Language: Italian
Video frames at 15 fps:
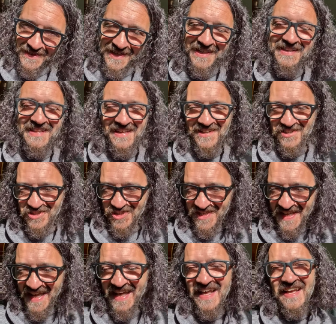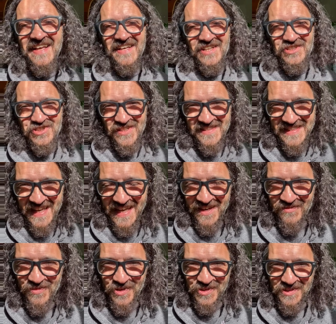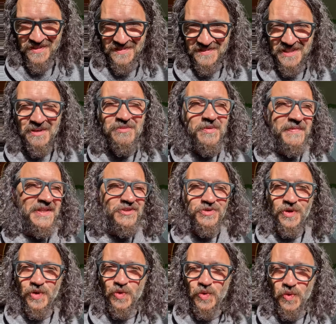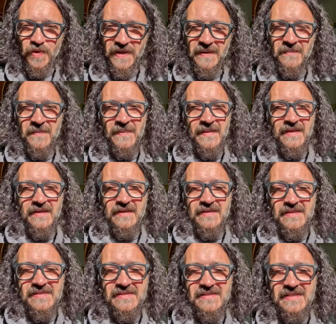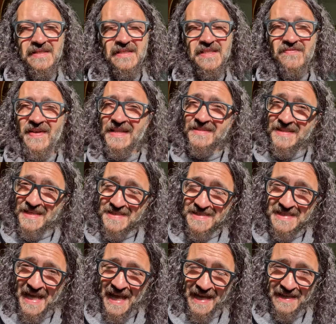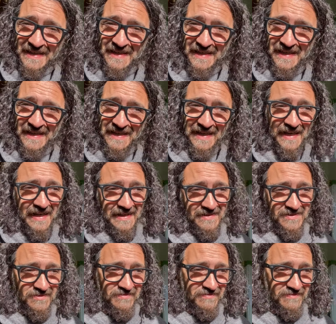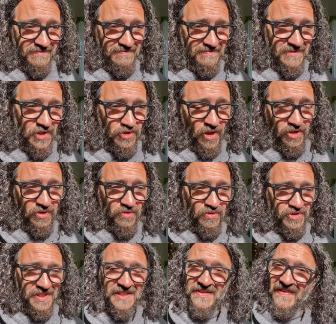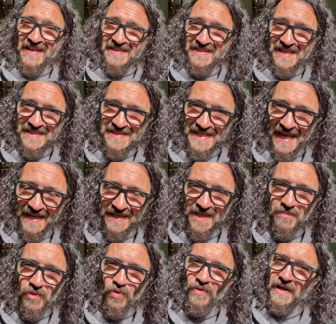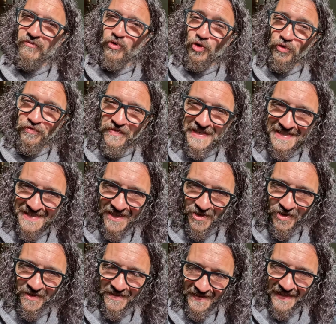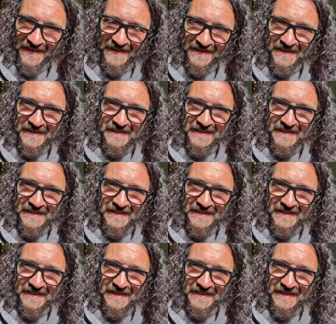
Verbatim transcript: le energie ci servono. Nel momento in cui si diventa stanchi, e mm, di solito non si diventa stanchi per un lavoro fisico, eh?